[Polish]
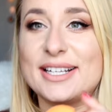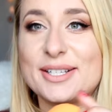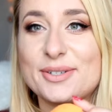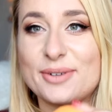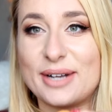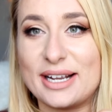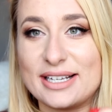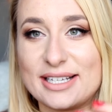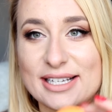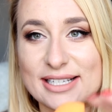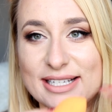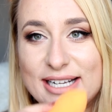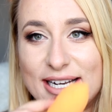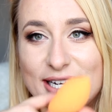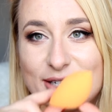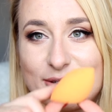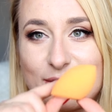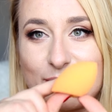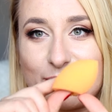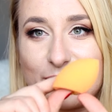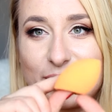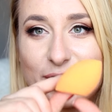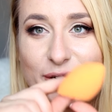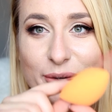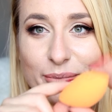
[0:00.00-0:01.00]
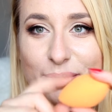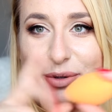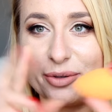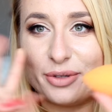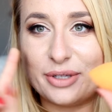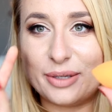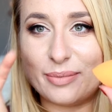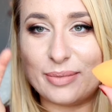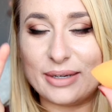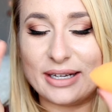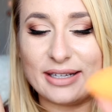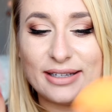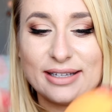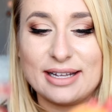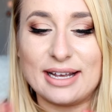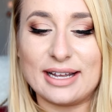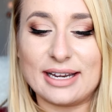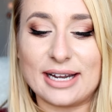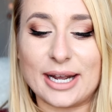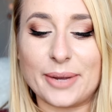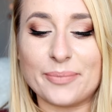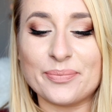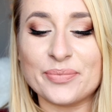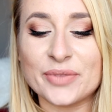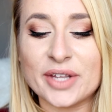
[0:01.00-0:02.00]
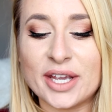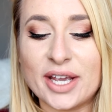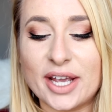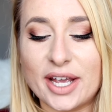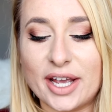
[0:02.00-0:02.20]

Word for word: I słuchajcie, znalazłam mojego beauty blendera,